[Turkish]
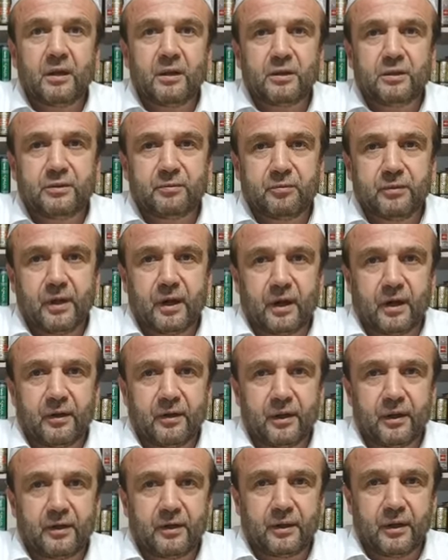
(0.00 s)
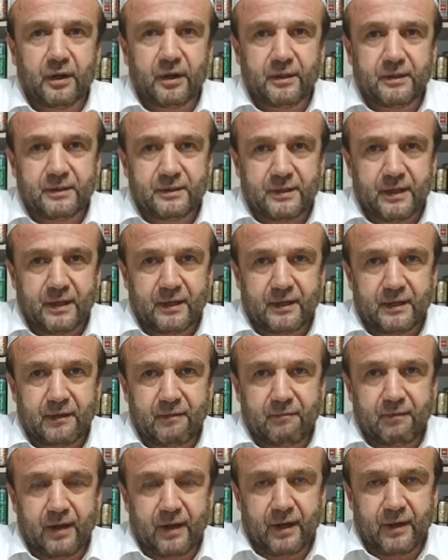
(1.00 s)
Şimdiye kadar
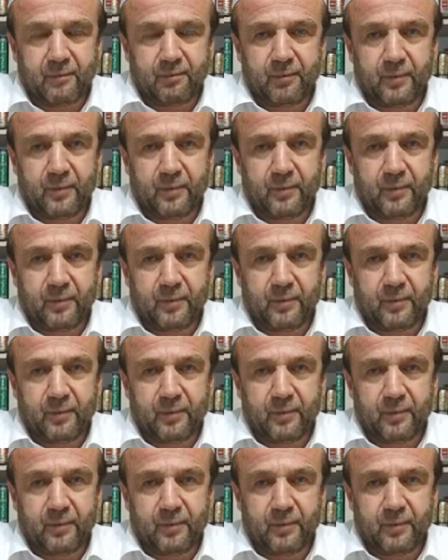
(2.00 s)
hadislerden ve